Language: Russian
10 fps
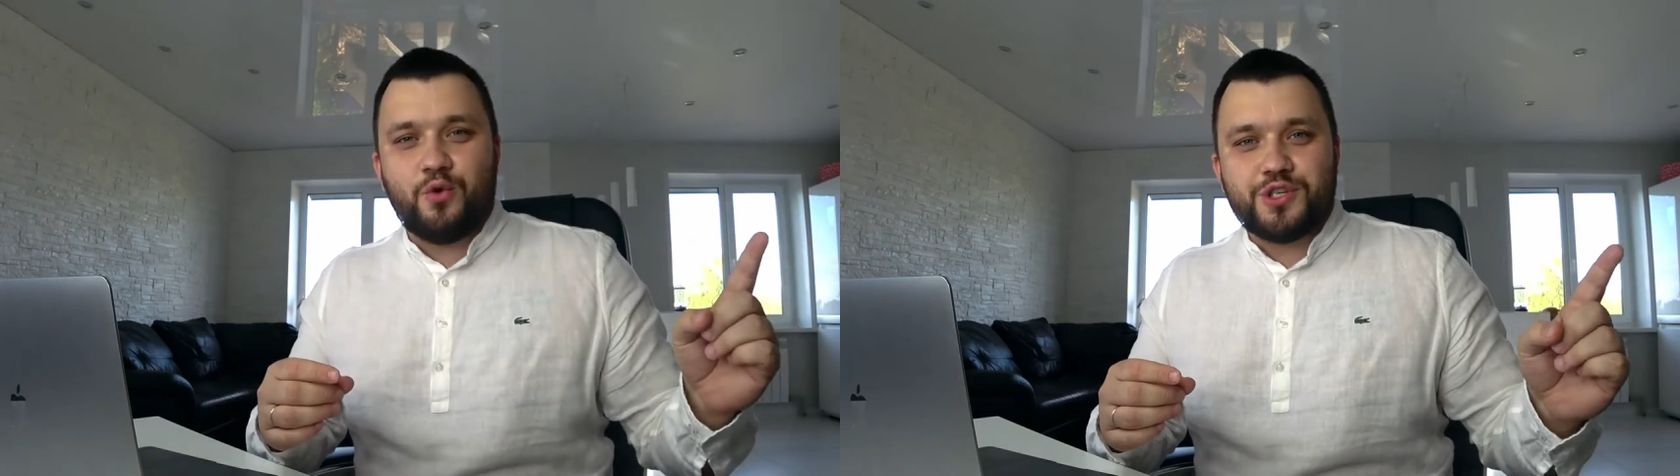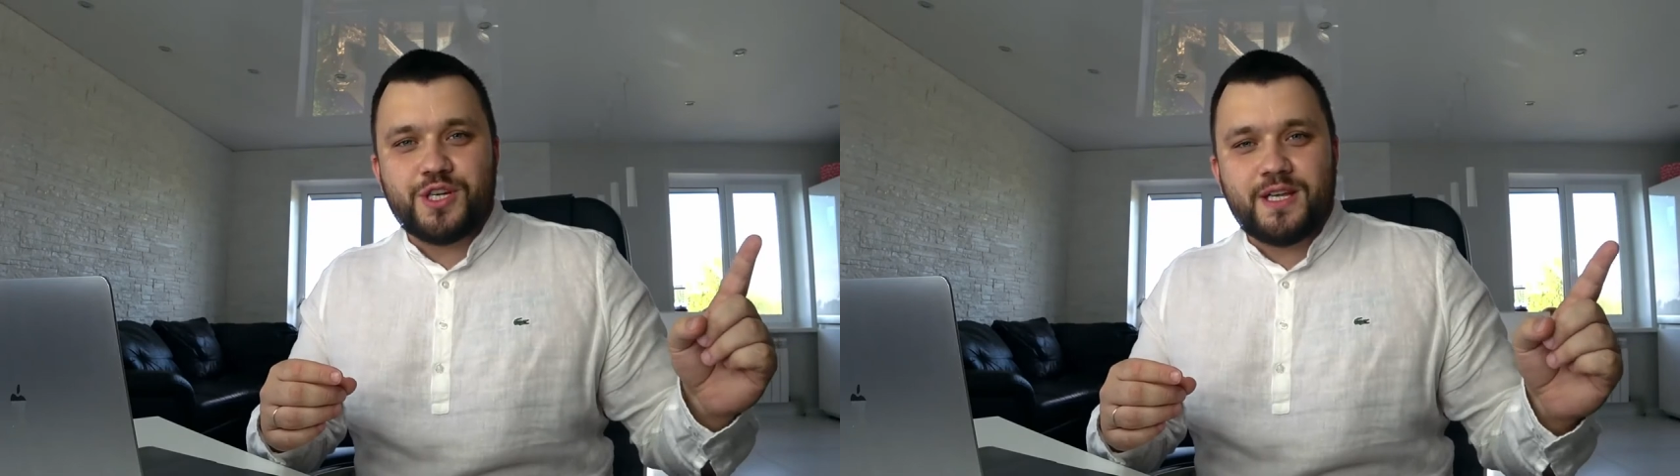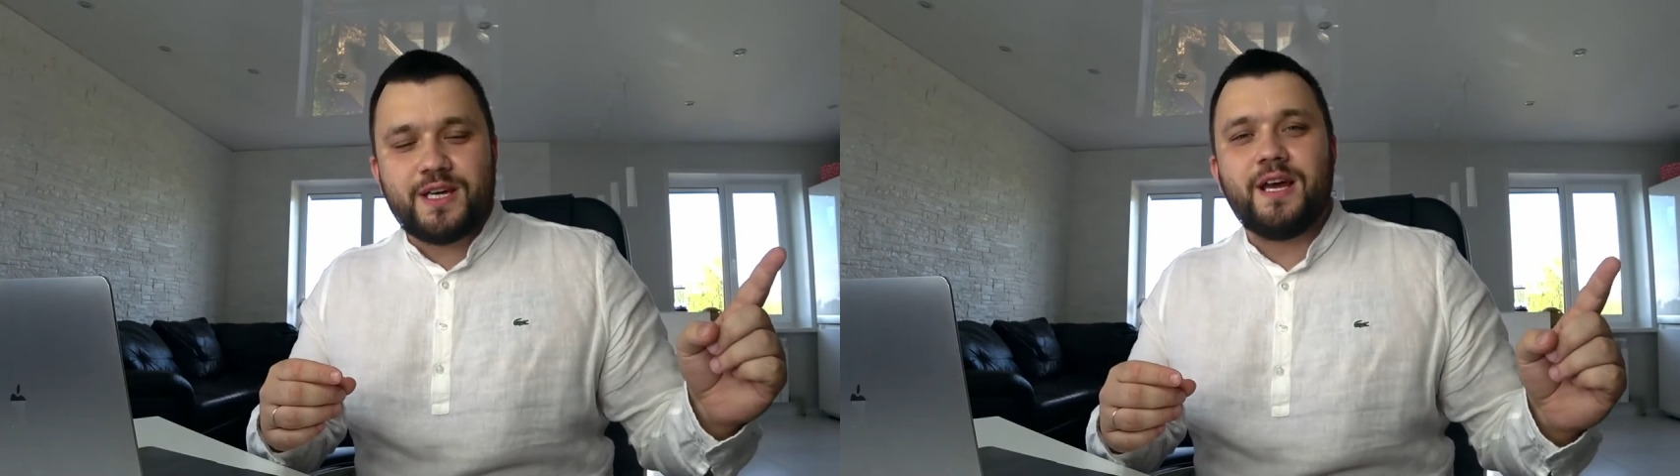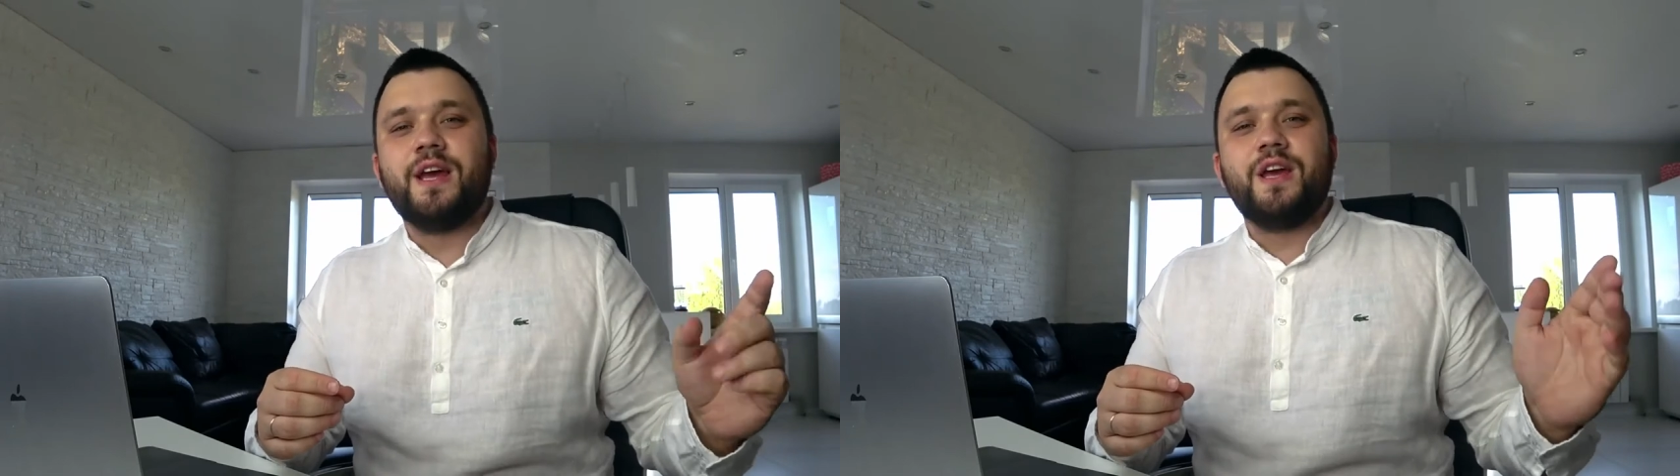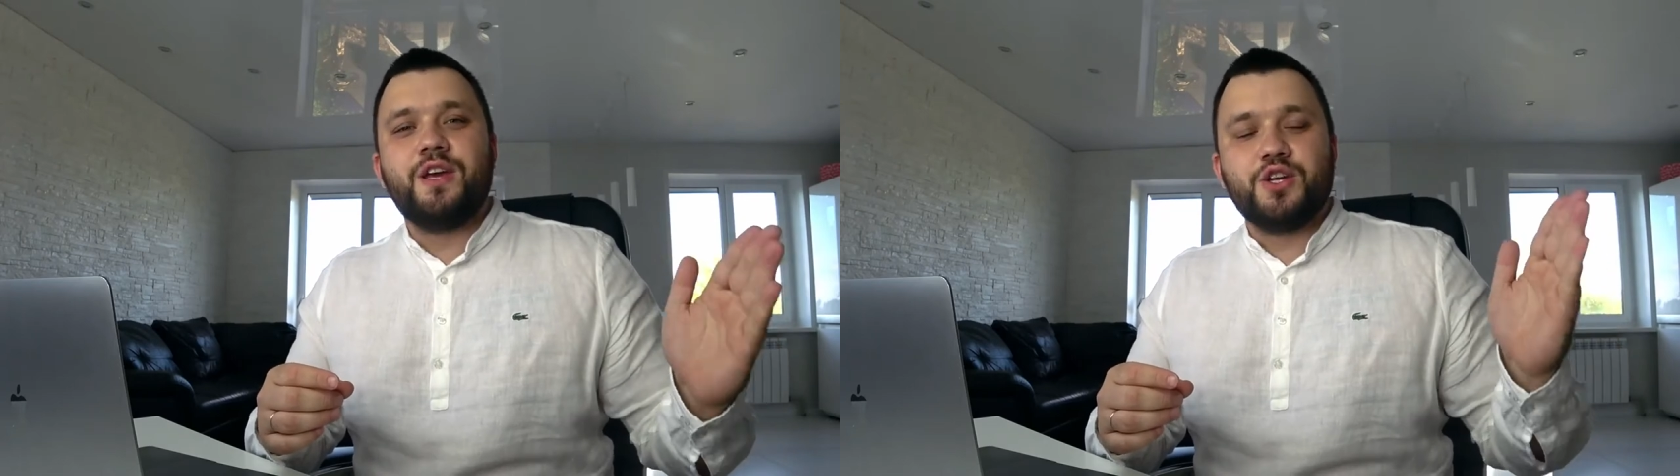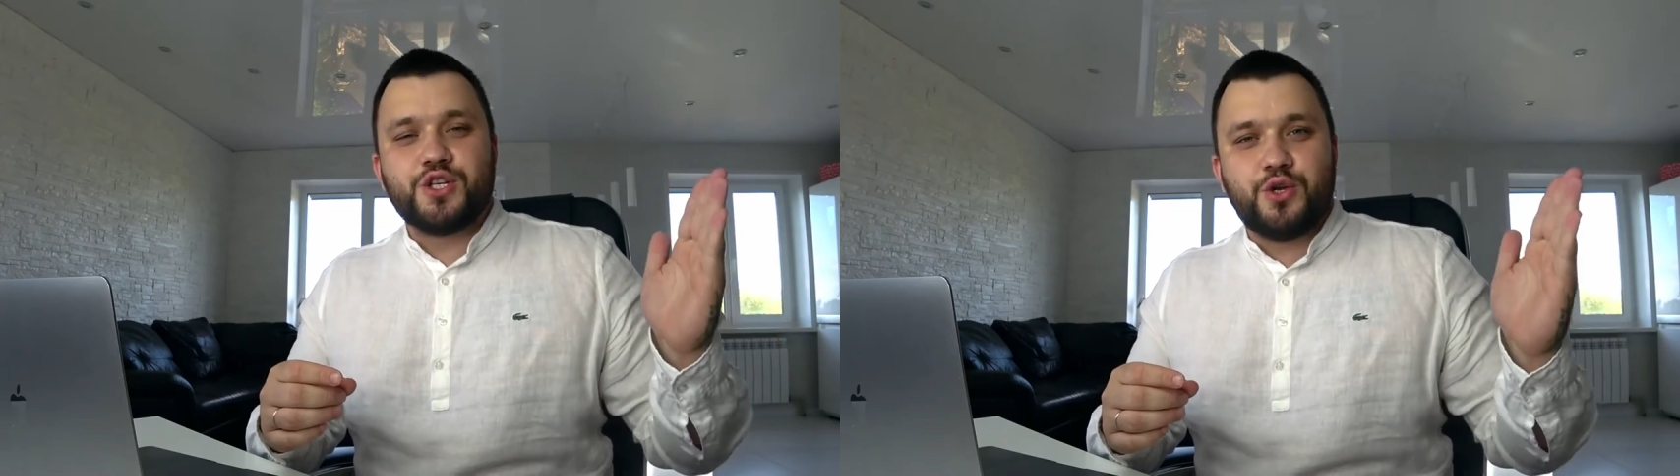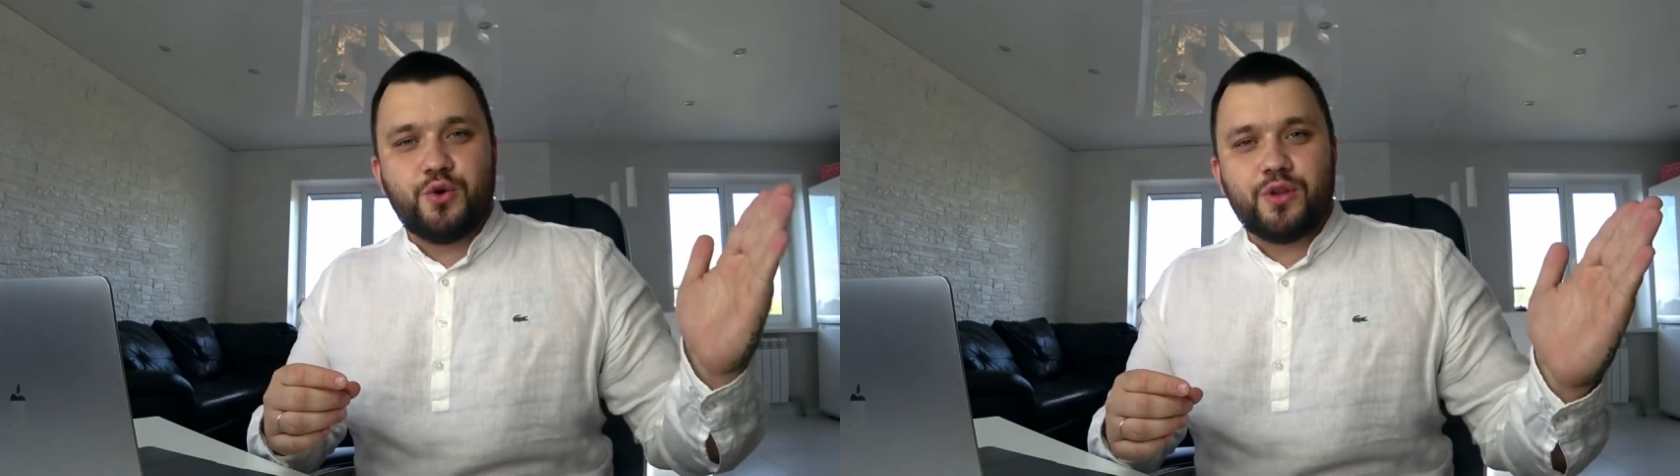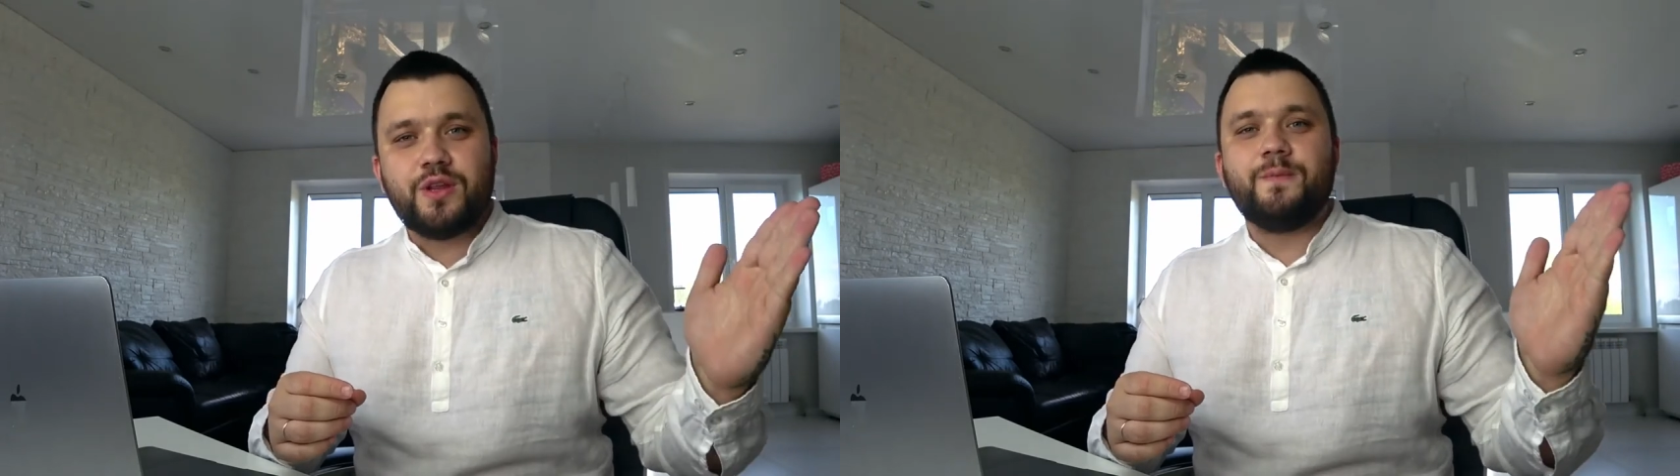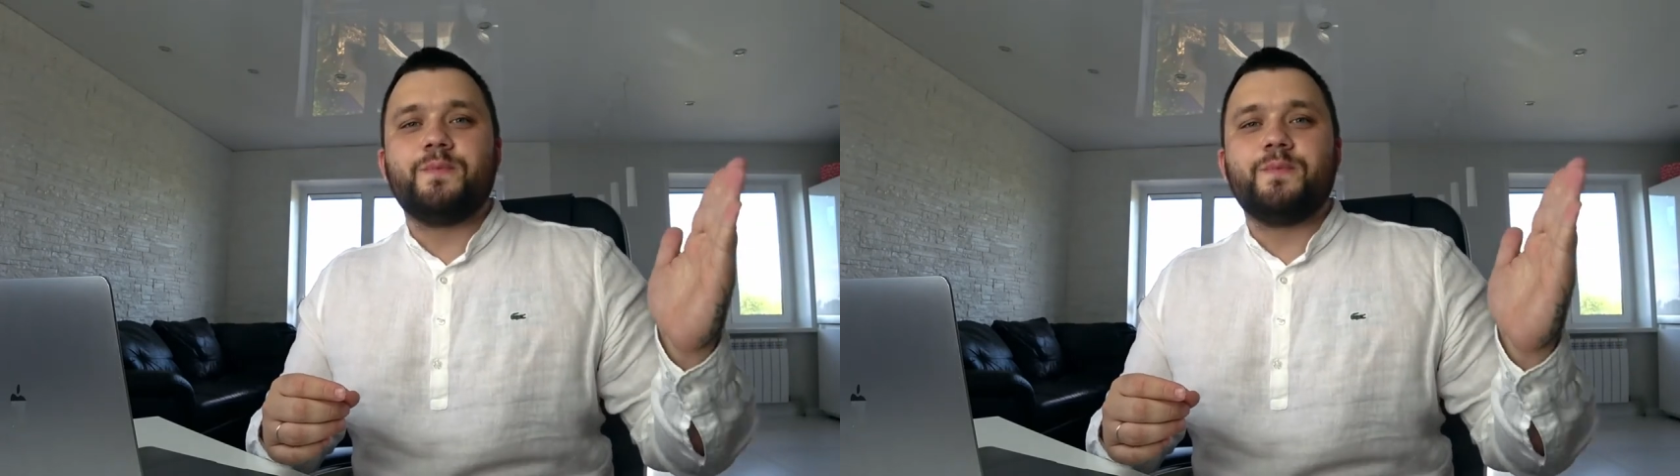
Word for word: очереди и ждет